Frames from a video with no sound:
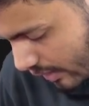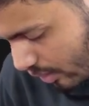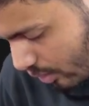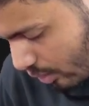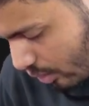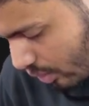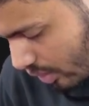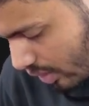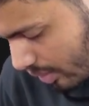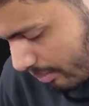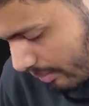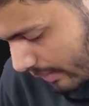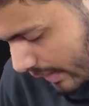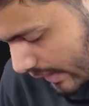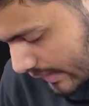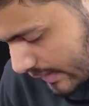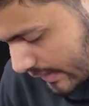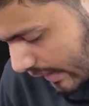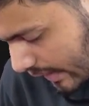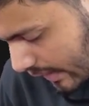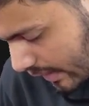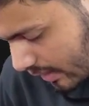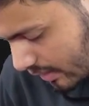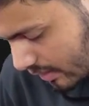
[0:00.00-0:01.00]
और
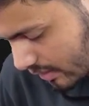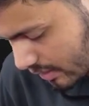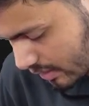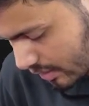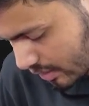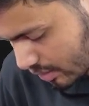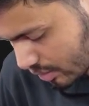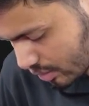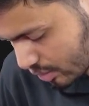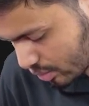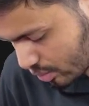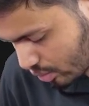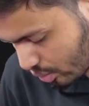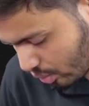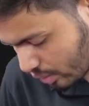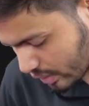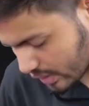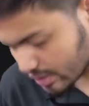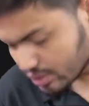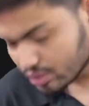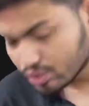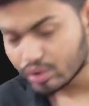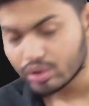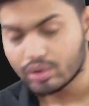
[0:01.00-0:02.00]
मादा दो
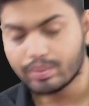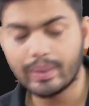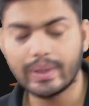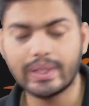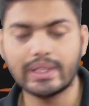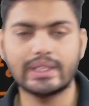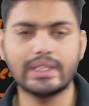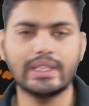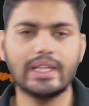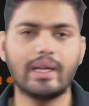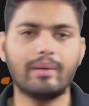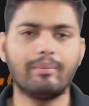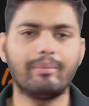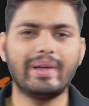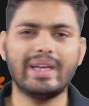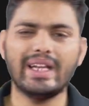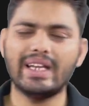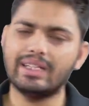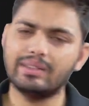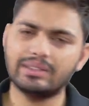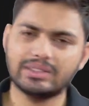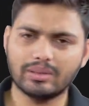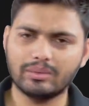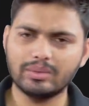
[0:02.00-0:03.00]
की जरूरत पड़ती है
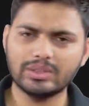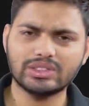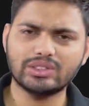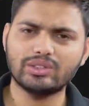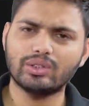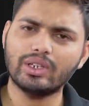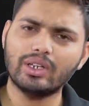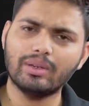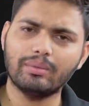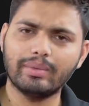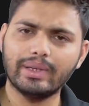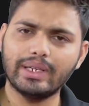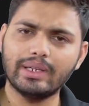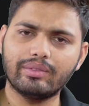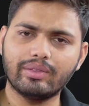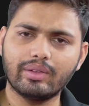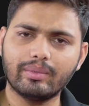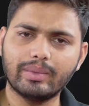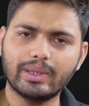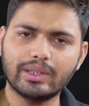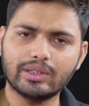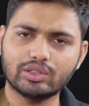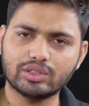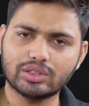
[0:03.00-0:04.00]
मेल समझते हो ना मेल
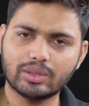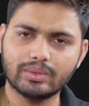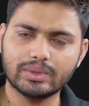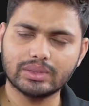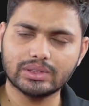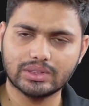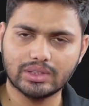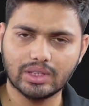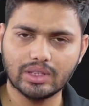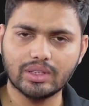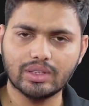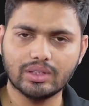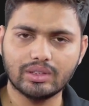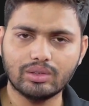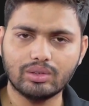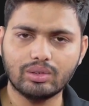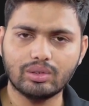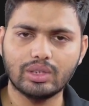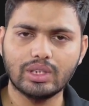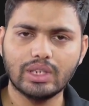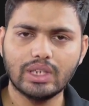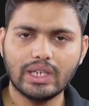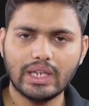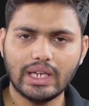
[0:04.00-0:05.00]
फीमेल तो समझते ही
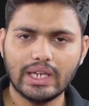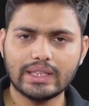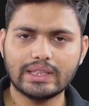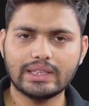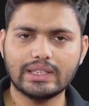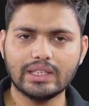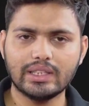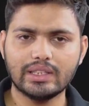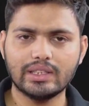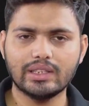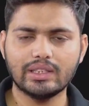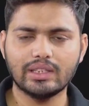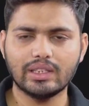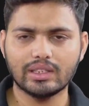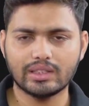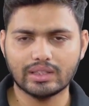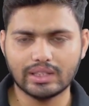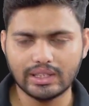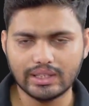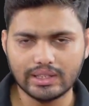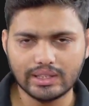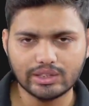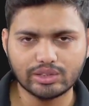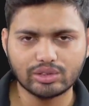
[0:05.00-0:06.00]
हो इतनी इतनी
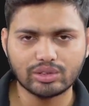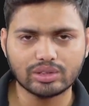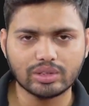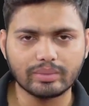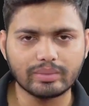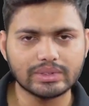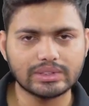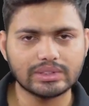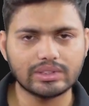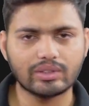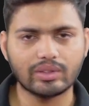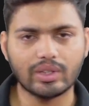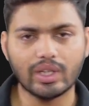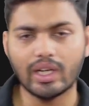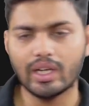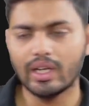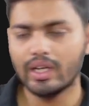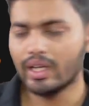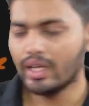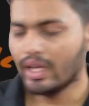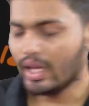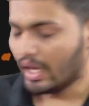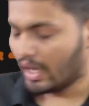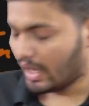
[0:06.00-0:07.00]
इंग्लिश तो समझते हो ना
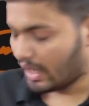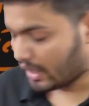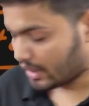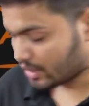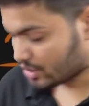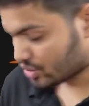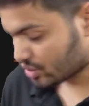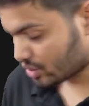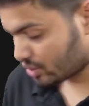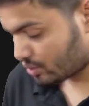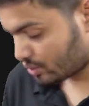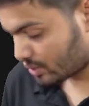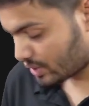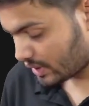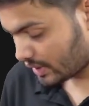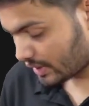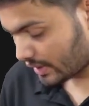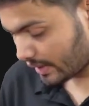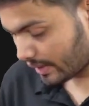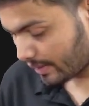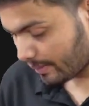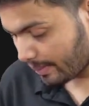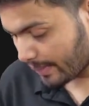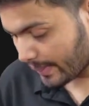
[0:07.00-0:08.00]
हाँ चलो ठीक
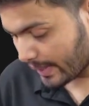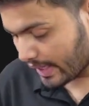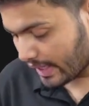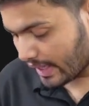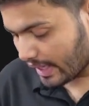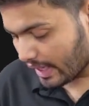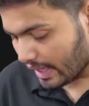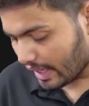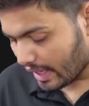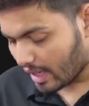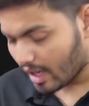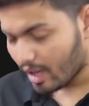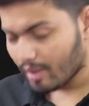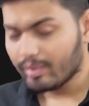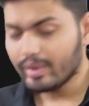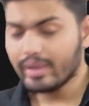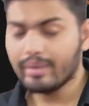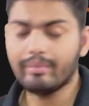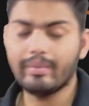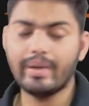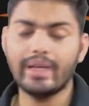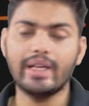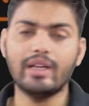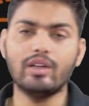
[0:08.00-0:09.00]
है अब
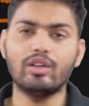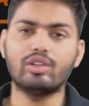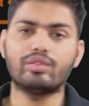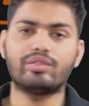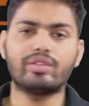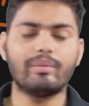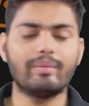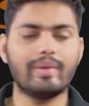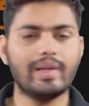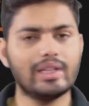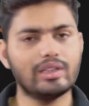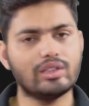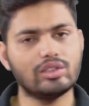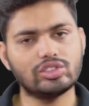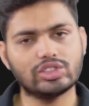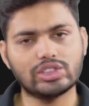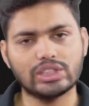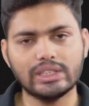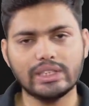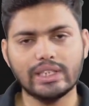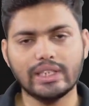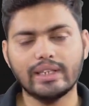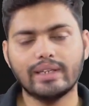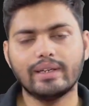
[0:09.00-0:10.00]
मेल और फीमेल तो
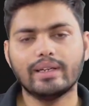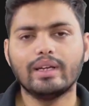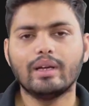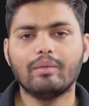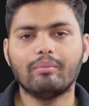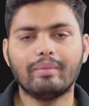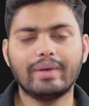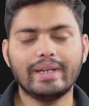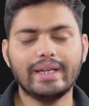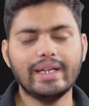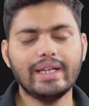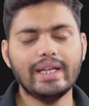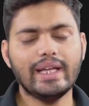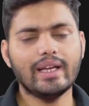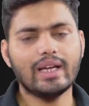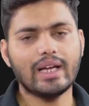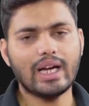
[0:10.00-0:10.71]
चाहिए मैंने एक